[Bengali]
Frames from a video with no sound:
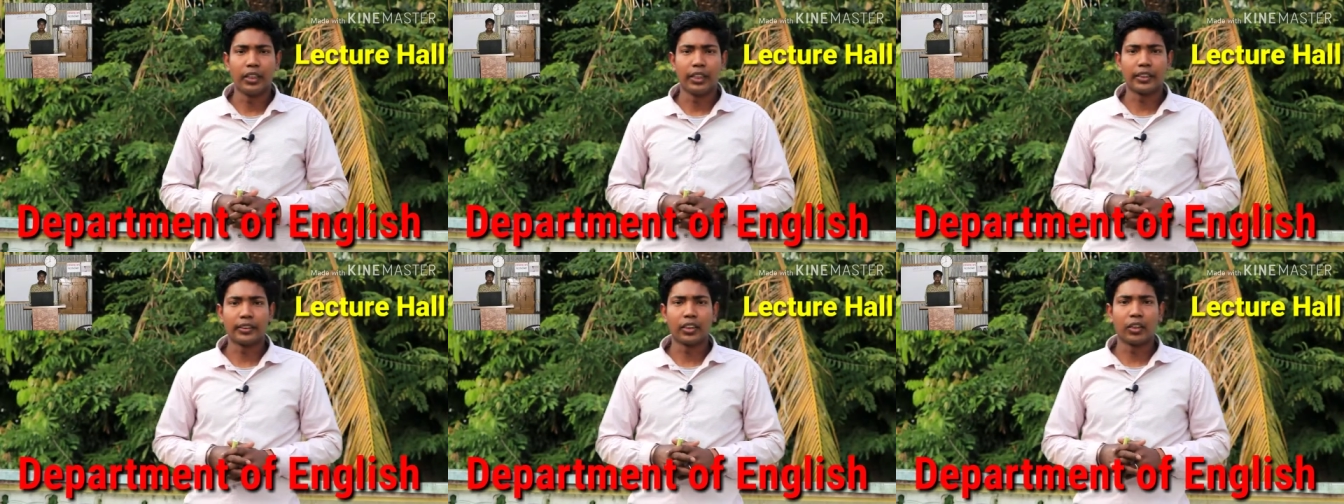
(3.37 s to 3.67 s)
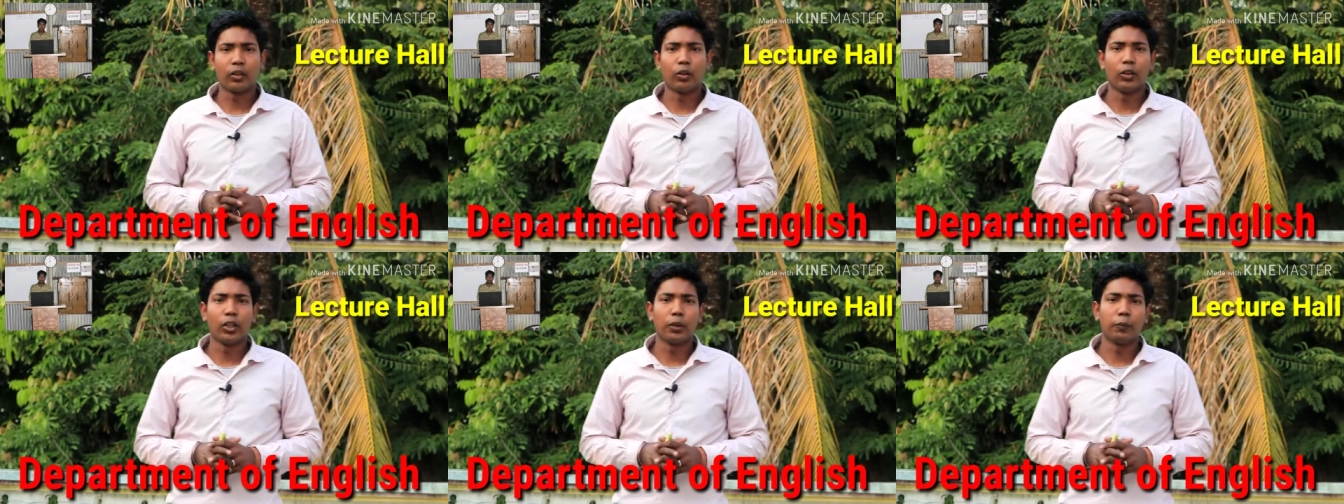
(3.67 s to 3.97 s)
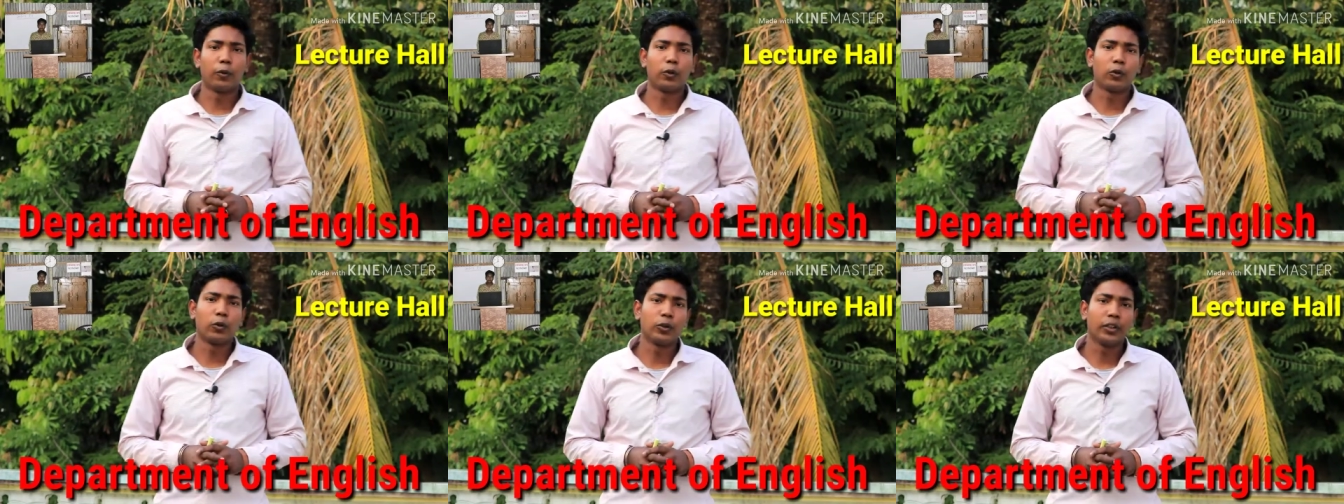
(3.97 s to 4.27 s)
লেকচার
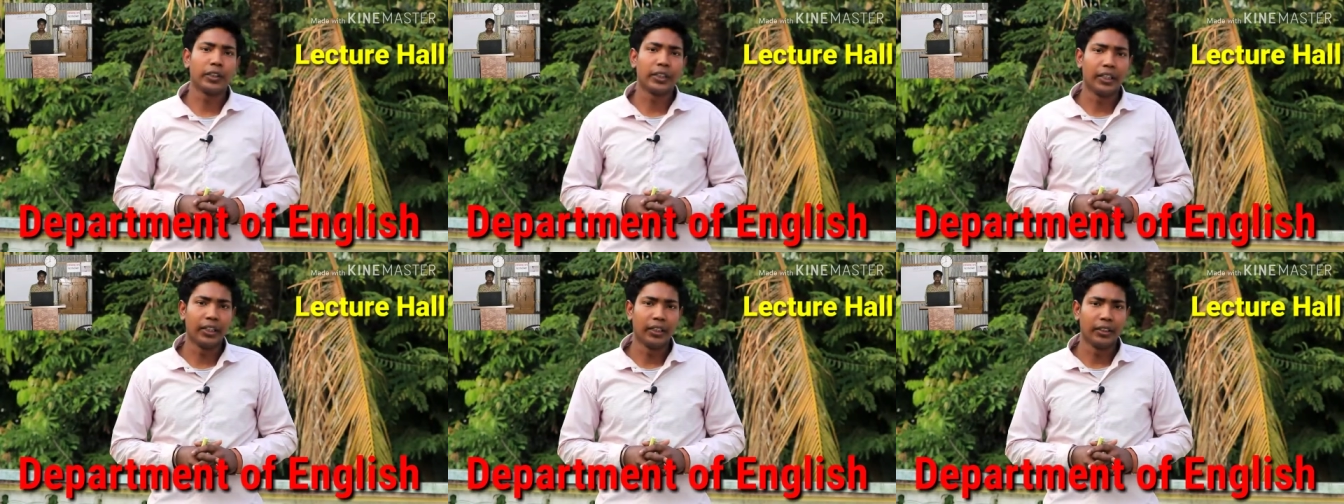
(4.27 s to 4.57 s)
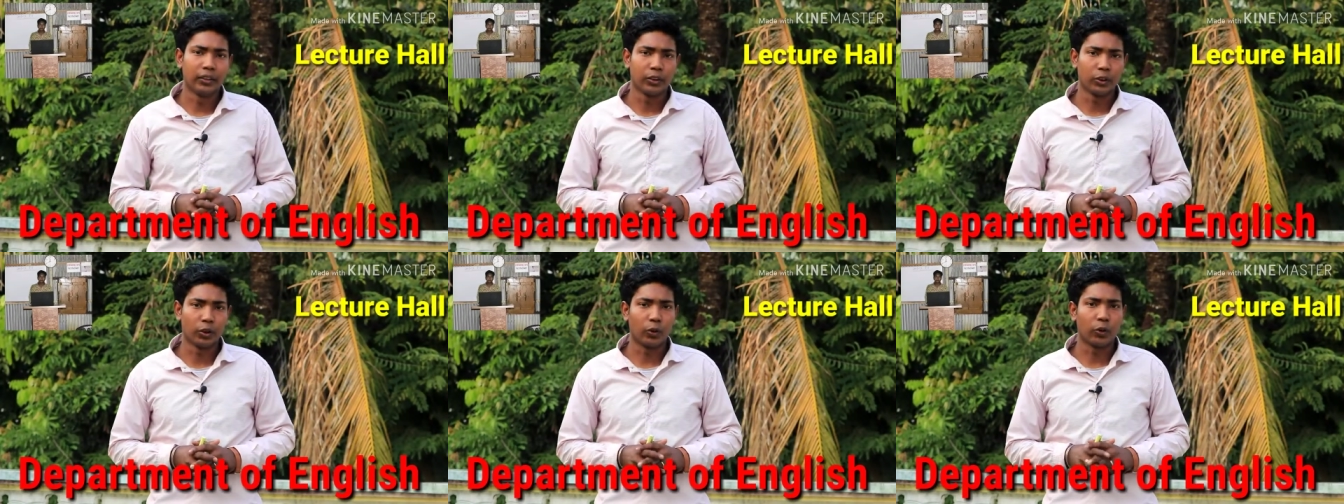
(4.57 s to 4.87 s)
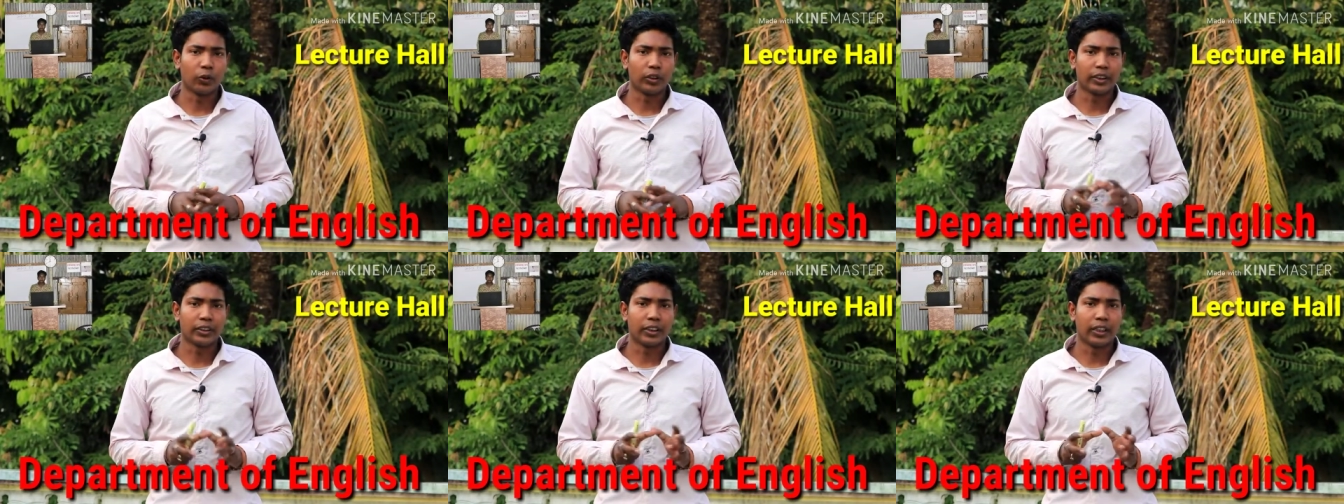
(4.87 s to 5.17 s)
হলের পক্ষ থেকে
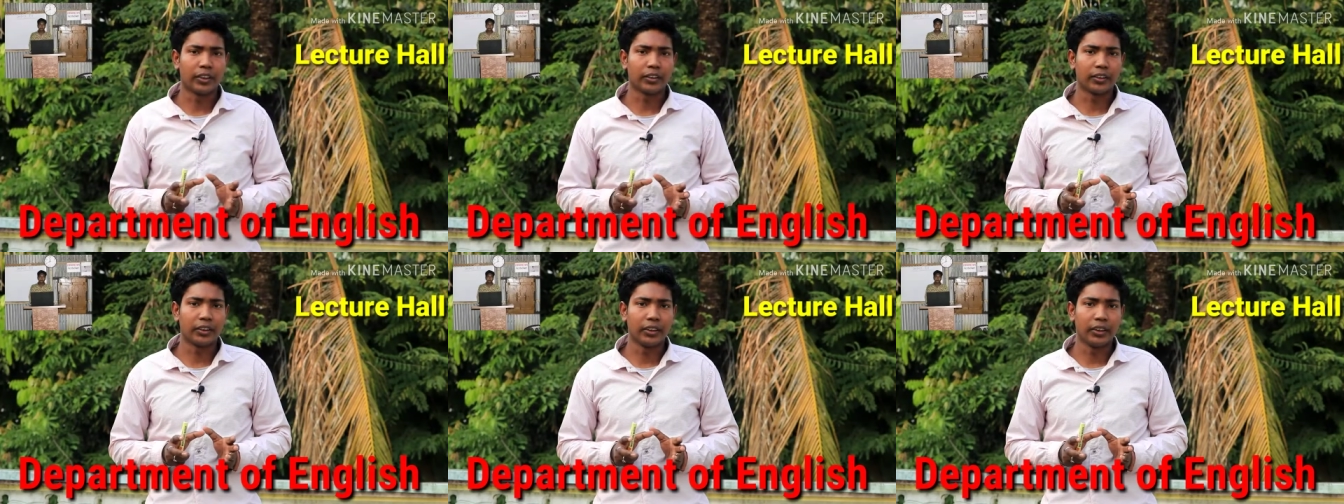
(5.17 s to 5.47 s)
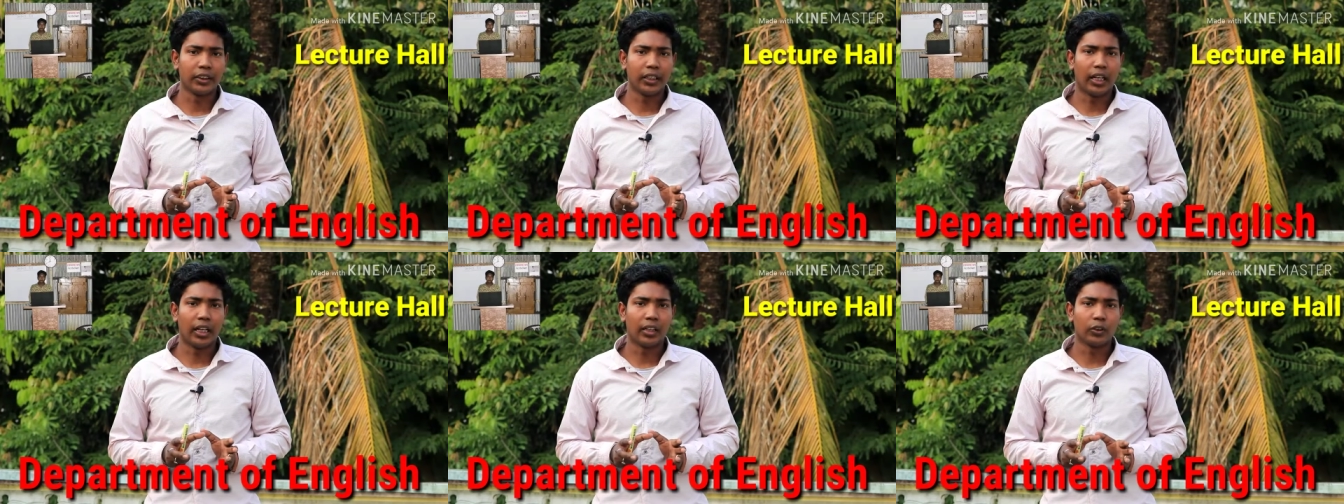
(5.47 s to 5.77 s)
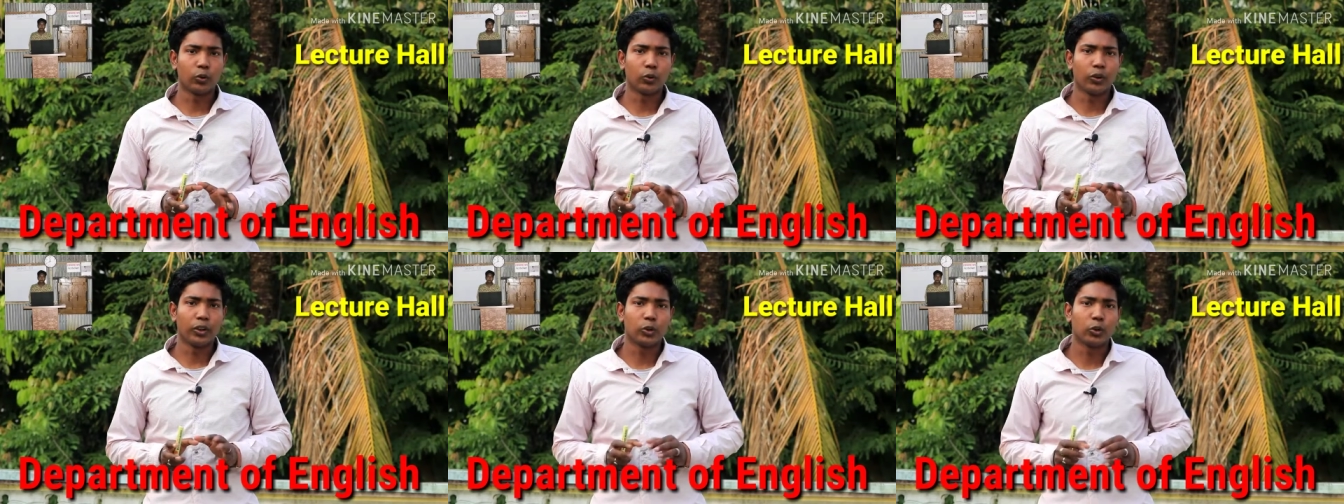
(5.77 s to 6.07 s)
সকলকে জানাচ্ছি
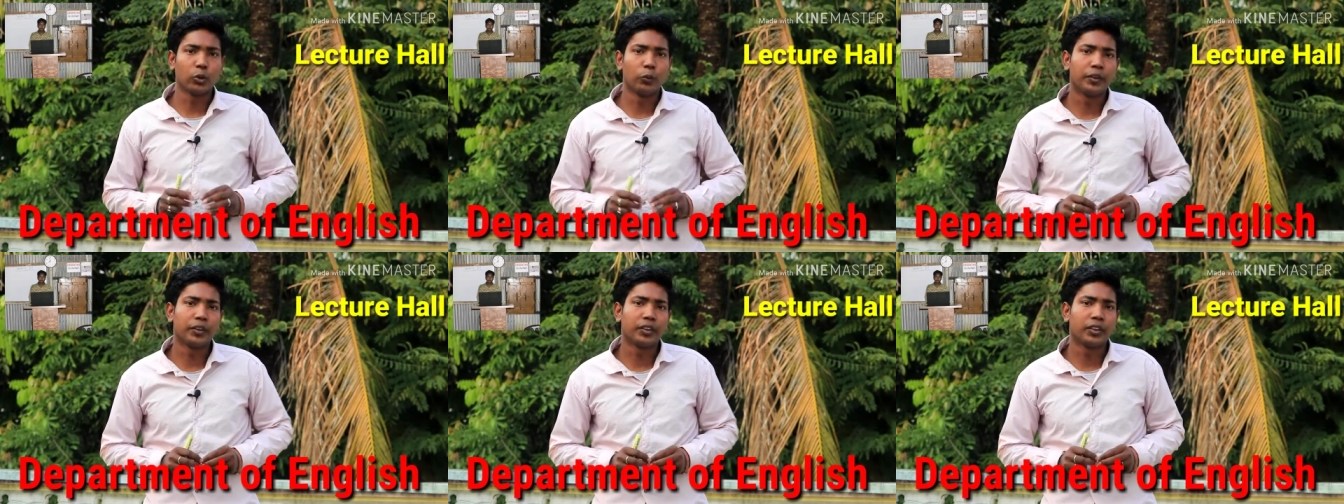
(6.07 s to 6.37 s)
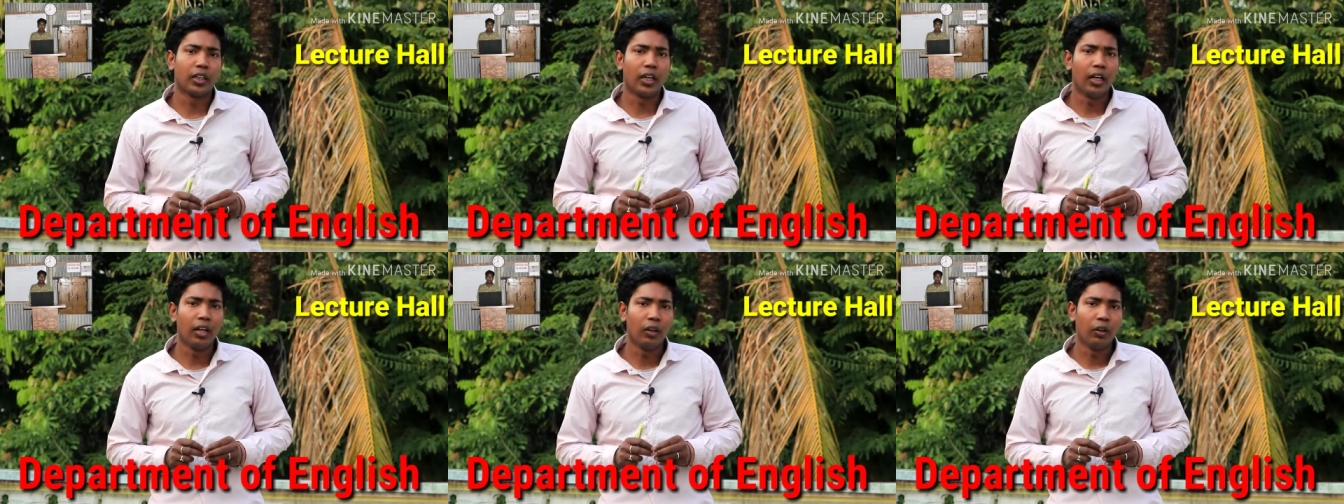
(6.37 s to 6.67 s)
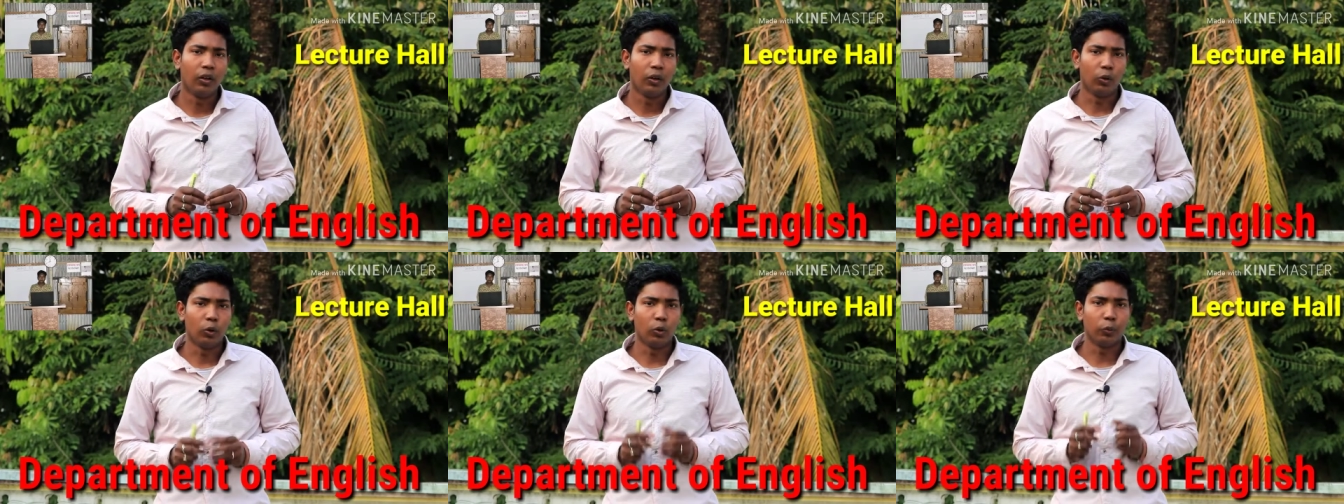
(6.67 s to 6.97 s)
আন্তরিক শুভেচ্ছা
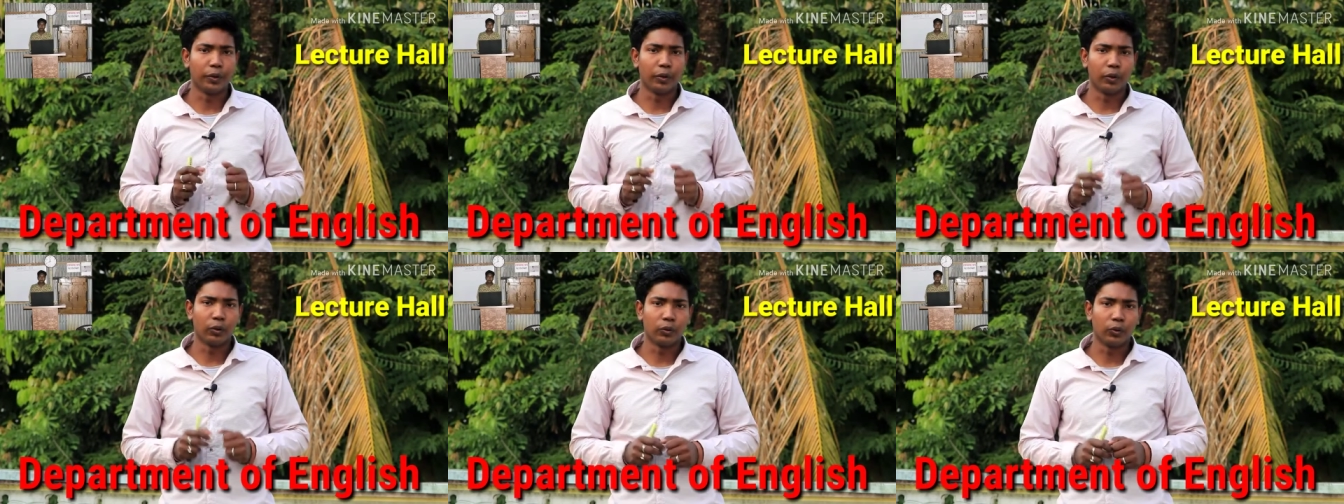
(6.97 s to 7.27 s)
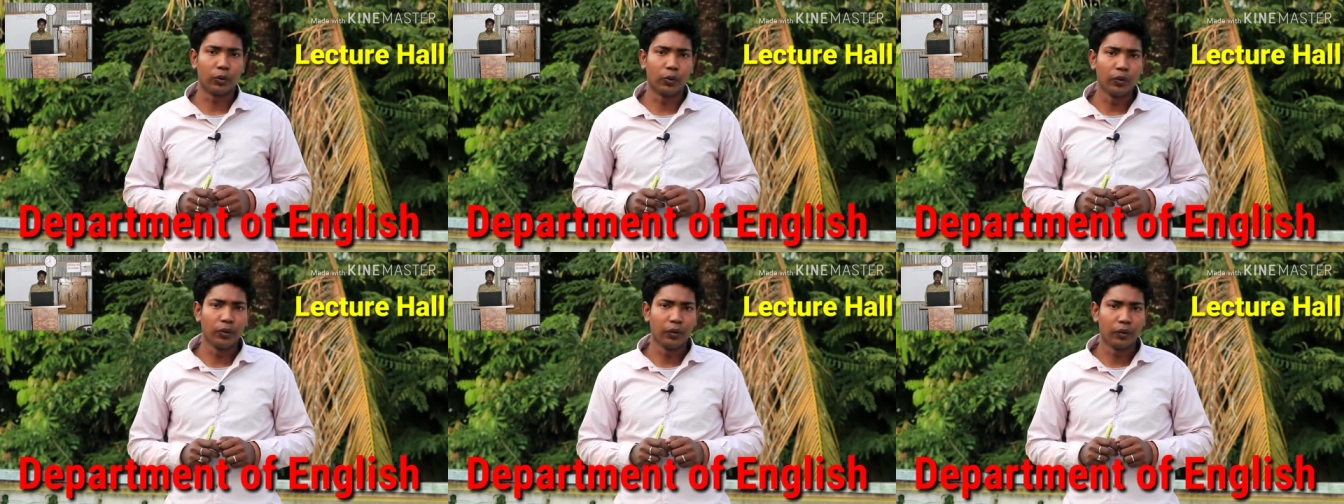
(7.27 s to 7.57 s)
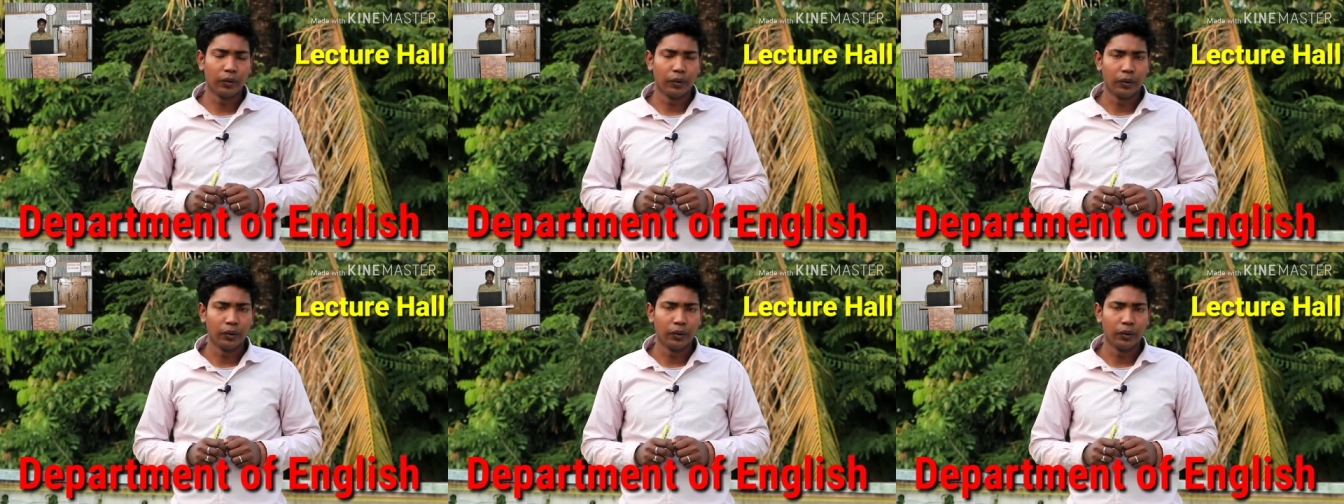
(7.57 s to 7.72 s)
ও অভিনন্দন